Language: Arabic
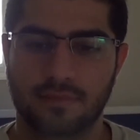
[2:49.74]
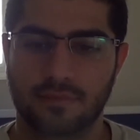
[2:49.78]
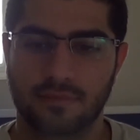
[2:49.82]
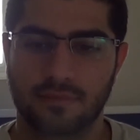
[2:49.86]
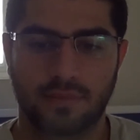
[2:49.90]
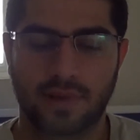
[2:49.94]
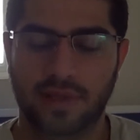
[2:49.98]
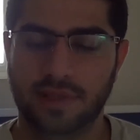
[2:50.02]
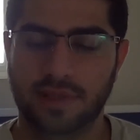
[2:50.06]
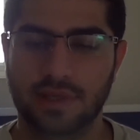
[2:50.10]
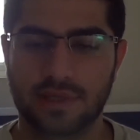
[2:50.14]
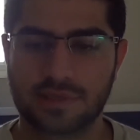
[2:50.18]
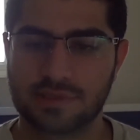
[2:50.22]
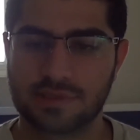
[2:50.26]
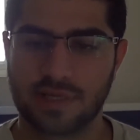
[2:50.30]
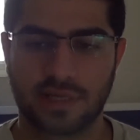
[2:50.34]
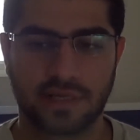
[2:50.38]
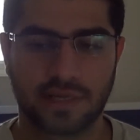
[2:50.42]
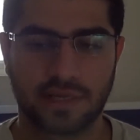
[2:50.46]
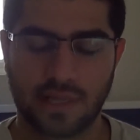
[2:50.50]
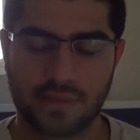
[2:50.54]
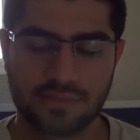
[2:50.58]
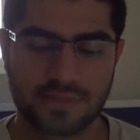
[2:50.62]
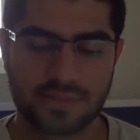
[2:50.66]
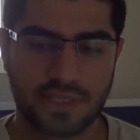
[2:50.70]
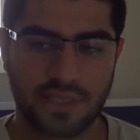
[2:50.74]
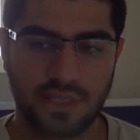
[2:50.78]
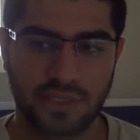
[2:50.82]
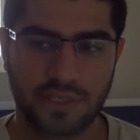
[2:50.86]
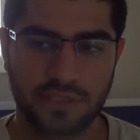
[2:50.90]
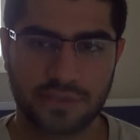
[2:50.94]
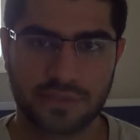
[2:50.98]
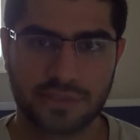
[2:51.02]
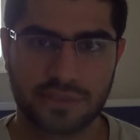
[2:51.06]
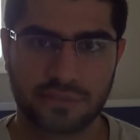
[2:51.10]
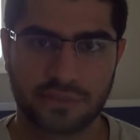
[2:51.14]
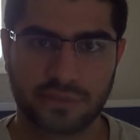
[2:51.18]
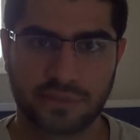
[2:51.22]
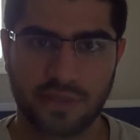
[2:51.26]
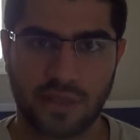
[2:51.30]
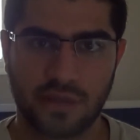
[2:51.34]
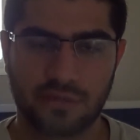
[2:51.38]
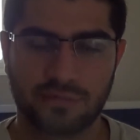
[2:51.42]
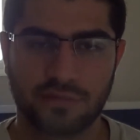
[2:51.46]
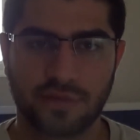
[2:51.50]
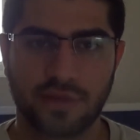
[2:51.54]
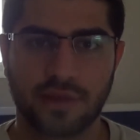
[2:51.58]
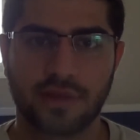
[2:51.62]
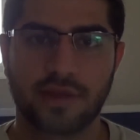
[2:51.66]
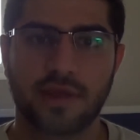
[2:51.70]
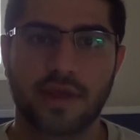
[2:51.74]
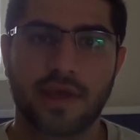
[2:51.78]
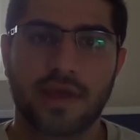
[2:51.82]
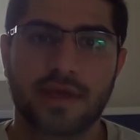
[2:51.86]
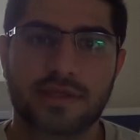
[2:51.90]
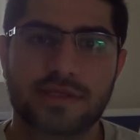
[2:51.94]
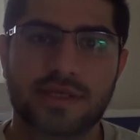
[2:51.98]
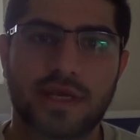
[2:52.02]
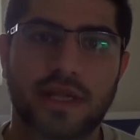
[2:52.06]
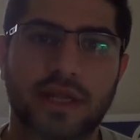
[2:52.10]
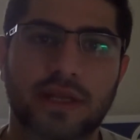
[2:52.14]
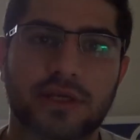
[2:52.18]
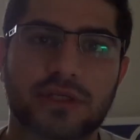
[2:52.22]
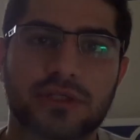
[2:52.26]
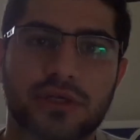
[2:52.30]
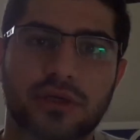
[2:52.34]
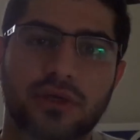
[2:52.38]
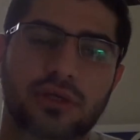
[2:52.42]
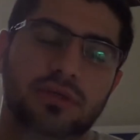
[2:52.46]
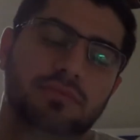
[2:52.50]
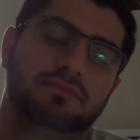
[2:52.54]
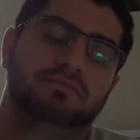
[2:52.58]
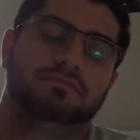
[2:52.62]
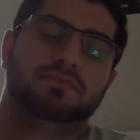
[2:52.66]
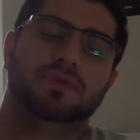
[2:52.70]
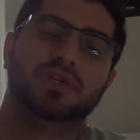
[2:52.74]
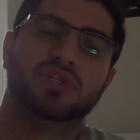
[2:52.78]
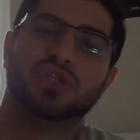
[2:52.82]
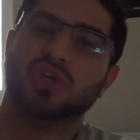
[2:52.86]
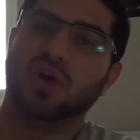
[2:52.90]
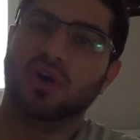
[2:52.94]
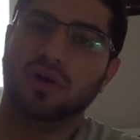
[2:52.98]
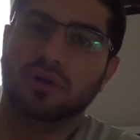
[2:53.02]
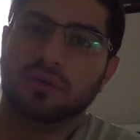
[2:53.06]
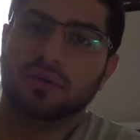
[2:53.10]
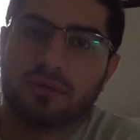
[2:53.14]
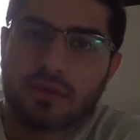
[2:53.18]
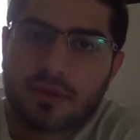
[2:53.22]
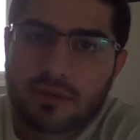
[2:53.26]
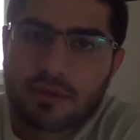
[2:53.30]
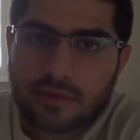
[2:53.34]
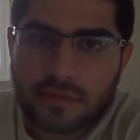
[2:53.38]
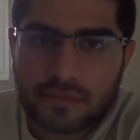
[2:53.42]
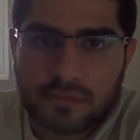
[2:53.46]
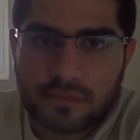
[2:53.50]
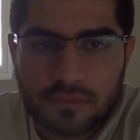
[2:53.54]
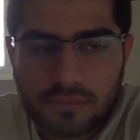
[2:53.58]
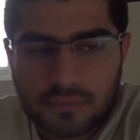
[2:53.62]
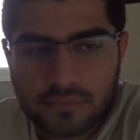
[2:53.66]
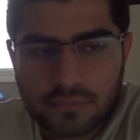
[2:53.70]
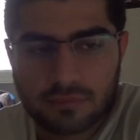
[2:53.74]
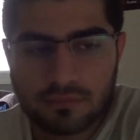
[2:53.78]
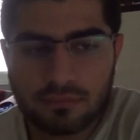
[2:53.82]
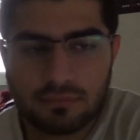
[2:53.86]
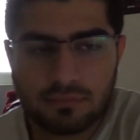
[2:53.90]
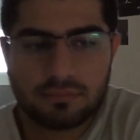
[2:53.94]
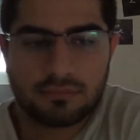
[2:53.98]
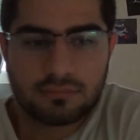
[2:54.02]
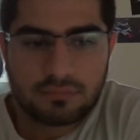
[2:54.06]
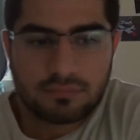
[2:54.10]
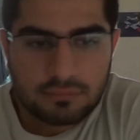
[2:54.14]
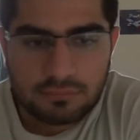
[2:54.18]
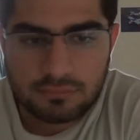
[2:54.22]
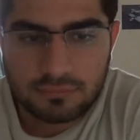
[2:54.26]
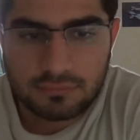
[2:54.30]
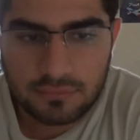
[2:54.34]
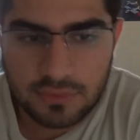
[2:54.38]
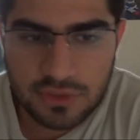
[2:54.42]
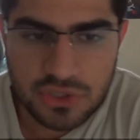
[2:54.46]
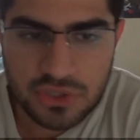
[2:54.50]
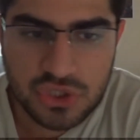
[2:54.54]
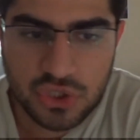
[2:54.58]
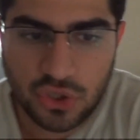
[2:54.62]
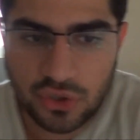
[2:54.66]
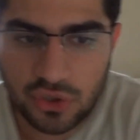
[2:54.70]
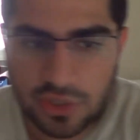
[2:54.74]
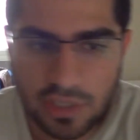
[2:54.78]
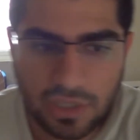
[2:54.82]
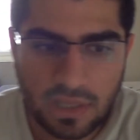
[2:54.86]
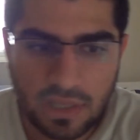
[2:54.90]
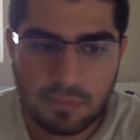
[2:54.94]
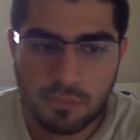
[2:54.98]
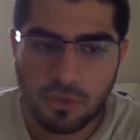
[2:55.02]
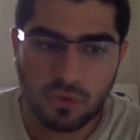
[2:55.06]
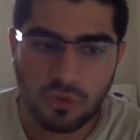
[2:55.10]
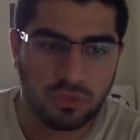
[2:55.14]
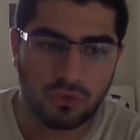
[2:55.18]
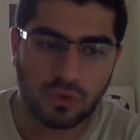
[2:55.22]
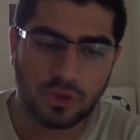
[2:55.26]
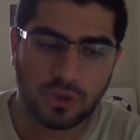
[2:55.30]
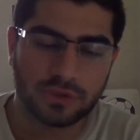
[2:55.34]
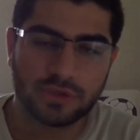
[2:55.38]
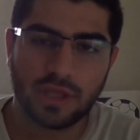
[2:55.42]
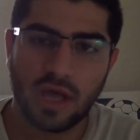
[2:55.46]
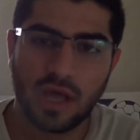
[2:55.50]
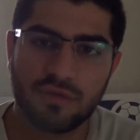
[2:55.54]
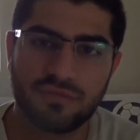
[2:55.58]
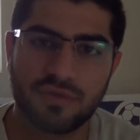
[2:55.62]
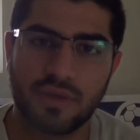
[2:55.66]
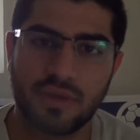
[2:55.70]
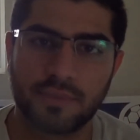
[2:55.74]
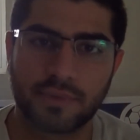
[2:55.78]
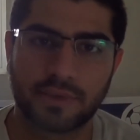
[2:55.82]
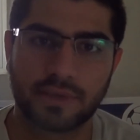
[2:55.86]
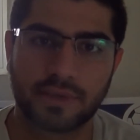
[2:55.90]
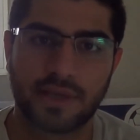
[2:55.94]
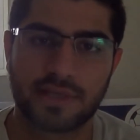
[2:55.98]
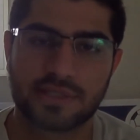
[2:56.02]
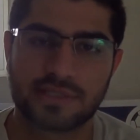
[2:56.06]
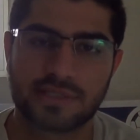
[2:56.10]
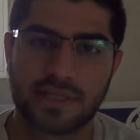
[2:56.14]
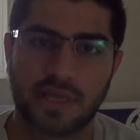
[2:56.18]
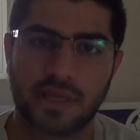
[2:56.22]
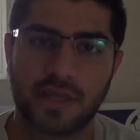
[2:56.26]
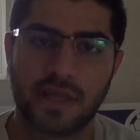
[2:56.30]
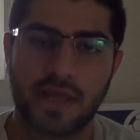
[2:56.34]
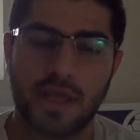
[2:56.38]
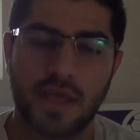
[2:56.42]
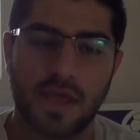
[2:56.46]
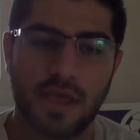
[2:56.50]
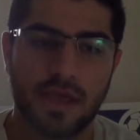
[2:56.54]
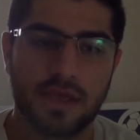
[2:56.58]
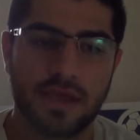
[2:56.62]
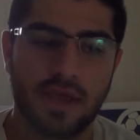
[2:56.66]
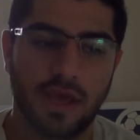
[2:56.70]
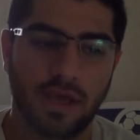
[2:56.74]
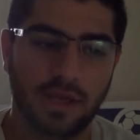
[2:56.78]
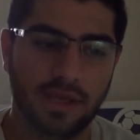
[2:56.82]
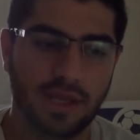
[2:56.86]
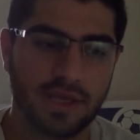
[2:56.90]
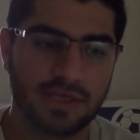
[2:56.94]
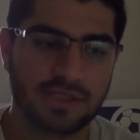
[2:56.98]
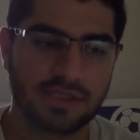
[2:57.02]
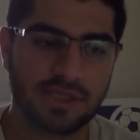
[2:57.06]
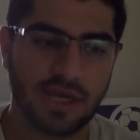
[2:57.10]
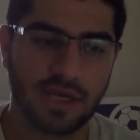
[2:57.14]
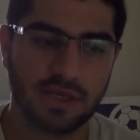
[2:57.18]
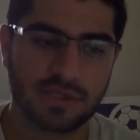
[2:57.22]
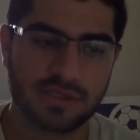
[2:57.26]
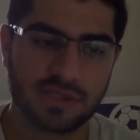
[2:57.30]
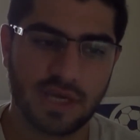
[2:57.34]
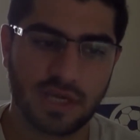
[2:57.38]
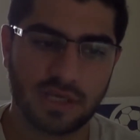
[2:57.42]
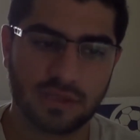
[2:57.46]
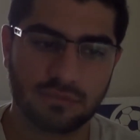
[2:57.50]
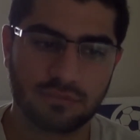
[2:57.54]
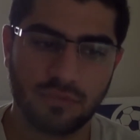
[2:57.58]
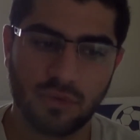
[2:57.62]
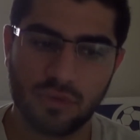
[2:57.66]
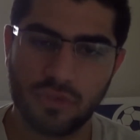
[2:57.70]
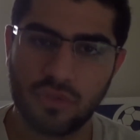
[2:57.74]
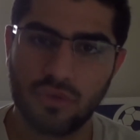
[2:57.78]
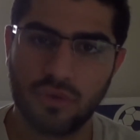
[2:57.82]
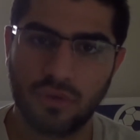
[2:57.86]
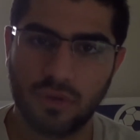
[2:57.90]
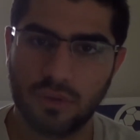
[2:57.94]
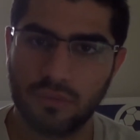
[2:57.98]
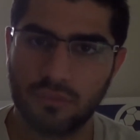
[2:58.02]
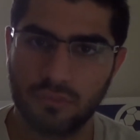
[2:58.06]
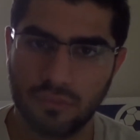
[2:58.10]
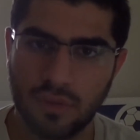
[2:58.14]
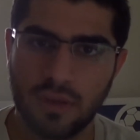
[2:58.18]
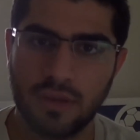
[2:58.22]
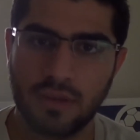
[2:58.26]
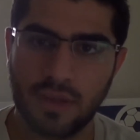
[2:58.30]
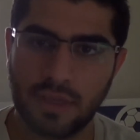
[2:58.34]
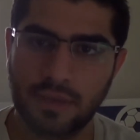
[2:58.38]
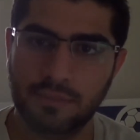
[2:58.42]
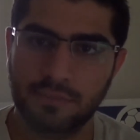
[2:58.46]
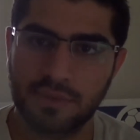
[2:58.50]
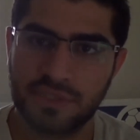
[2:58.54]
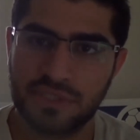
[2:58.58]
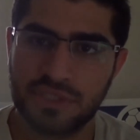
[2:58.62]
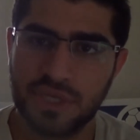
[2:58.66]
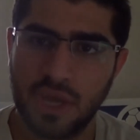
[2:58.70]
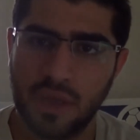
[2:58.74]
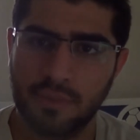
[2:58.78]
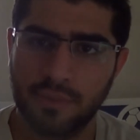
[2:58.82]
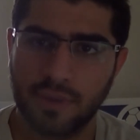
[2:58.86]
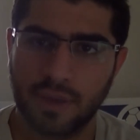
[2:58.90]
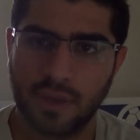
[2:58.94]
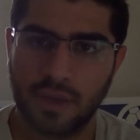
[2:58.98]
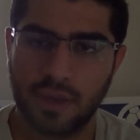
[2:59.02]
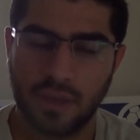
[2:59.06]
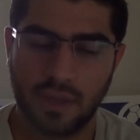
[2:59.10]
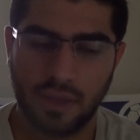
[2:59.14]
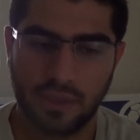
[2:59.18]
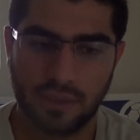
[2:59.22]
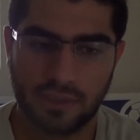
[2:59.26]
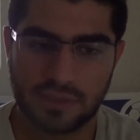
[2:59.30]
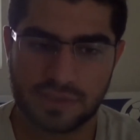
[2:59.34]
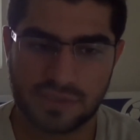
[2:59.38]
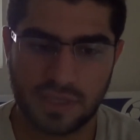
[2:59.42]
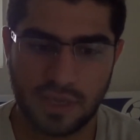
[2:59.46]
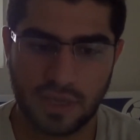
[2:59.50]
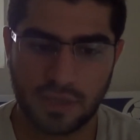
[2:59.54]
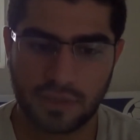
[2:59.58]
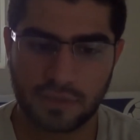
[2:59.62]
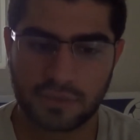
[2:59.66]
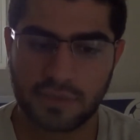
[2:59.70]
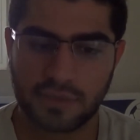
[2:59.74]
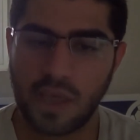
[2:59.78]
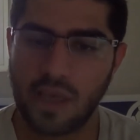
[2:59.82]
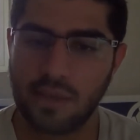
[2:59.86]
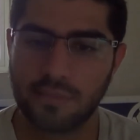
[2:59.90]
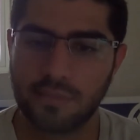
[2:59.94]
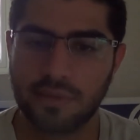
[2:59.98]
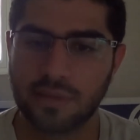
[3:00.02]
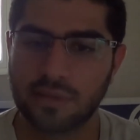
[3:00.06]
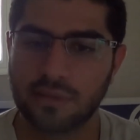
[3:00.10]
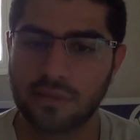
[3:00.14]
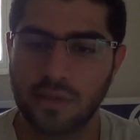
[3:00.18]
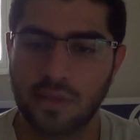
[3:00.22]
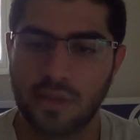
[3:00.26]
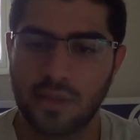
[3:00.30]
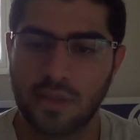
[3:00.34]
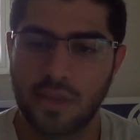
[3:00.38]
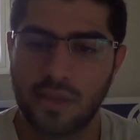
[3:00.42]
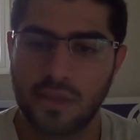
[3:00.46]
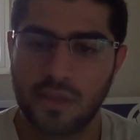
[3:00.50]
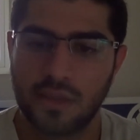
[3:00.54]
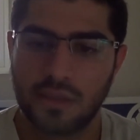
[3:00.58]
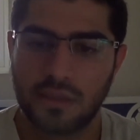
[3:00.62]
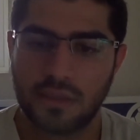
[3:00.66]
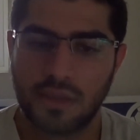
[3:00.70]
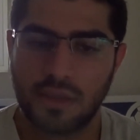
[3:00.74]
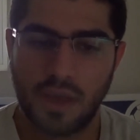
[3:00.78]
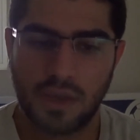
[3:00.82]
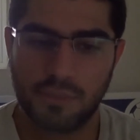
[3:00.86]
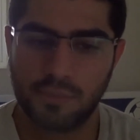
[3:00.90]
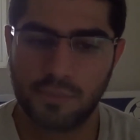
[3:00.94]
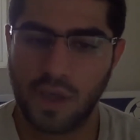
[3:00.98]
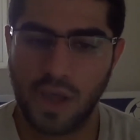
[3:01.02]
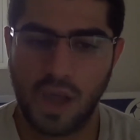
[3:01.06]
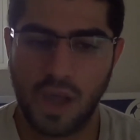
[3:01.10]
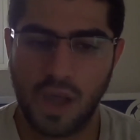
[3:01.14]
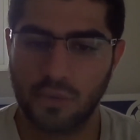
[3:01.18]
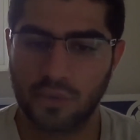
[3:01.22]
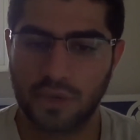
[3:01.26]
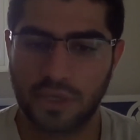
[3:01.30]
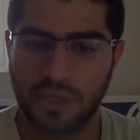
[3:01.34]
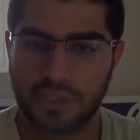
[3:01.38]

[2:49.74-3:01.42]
وبعدين لنا كم سنة احنا نحكي بالطائفية زين احنا شلون شلون نلغي موضوع الطائفية من راسنا؟ يعني هسه انا صارت موضوع ويا احنا بالجامعة يعني صار دائما انا ما احاول